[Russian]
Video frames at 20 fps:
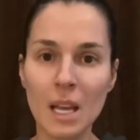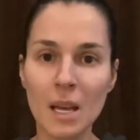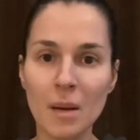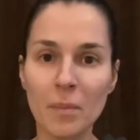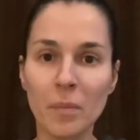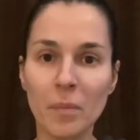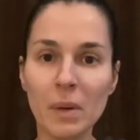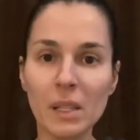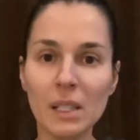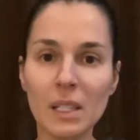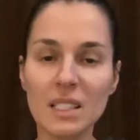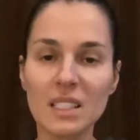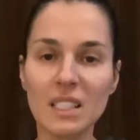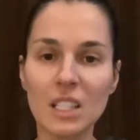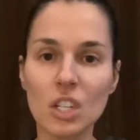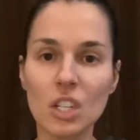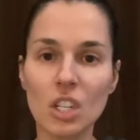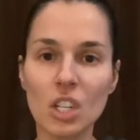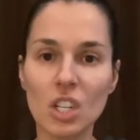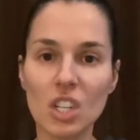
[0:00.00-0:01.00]
было
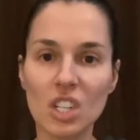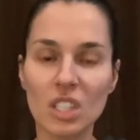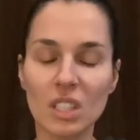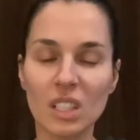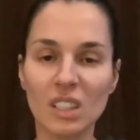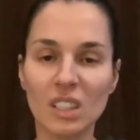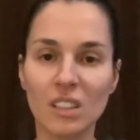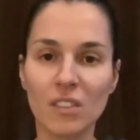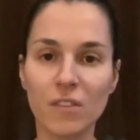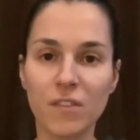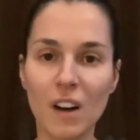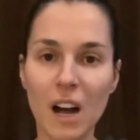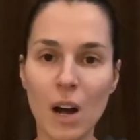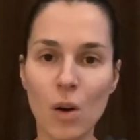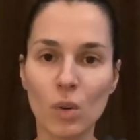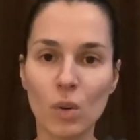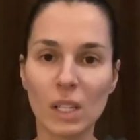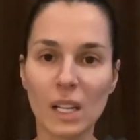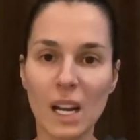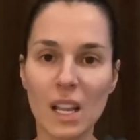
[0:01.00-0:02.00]
зачищено два
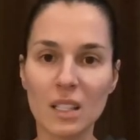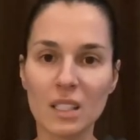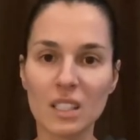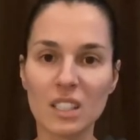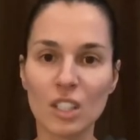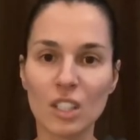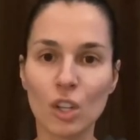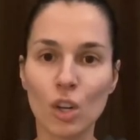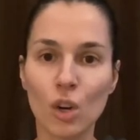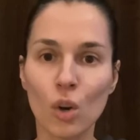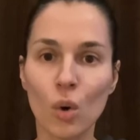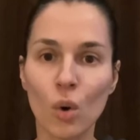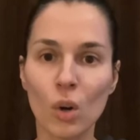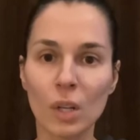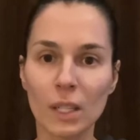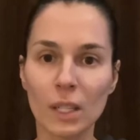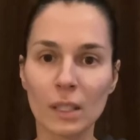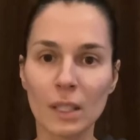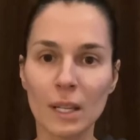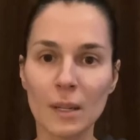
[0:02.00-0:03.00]
украинских
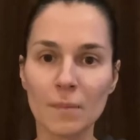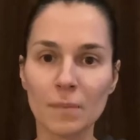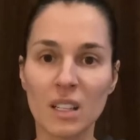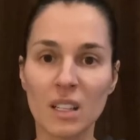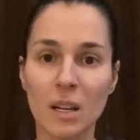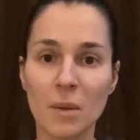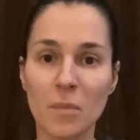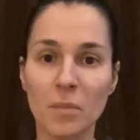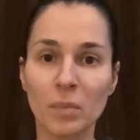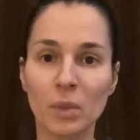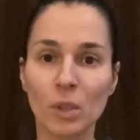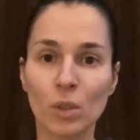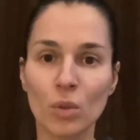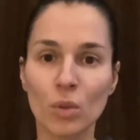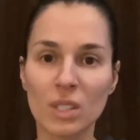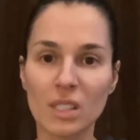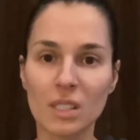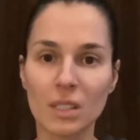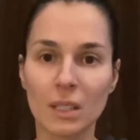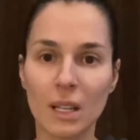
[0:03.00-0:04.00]
города.
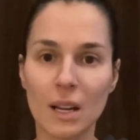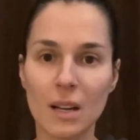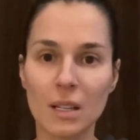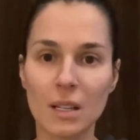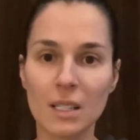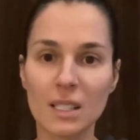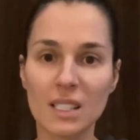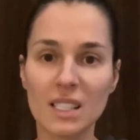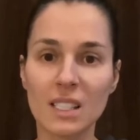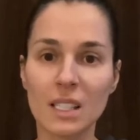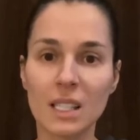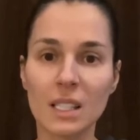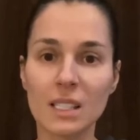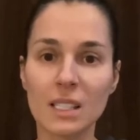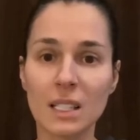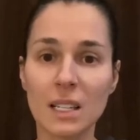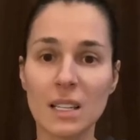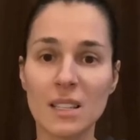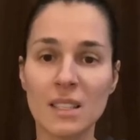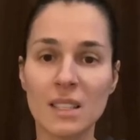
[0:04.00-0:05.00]
Просто
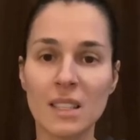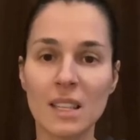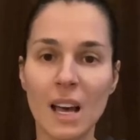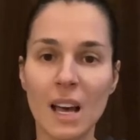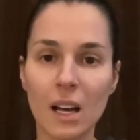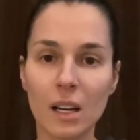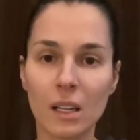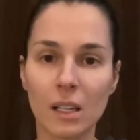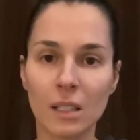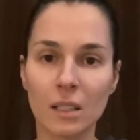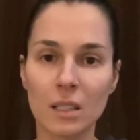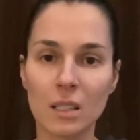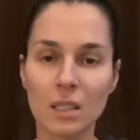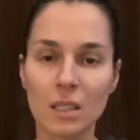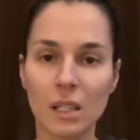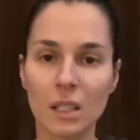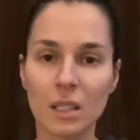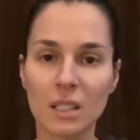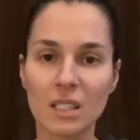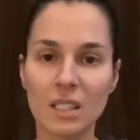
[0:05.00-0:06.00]
снесли нахрен с
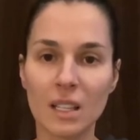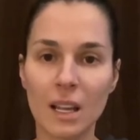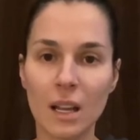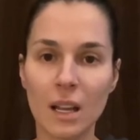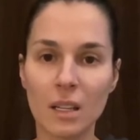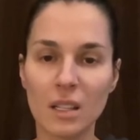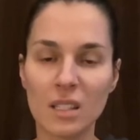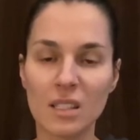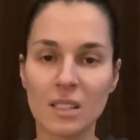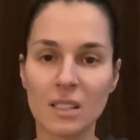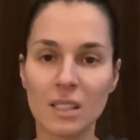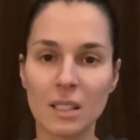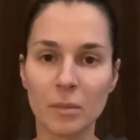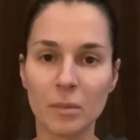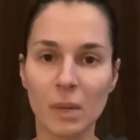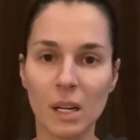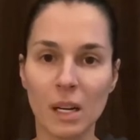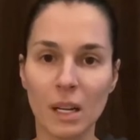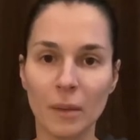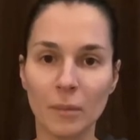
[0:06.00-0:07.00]
лица
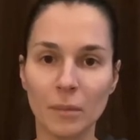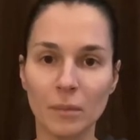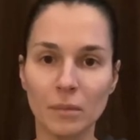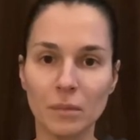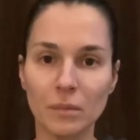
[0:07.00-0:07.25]
земли.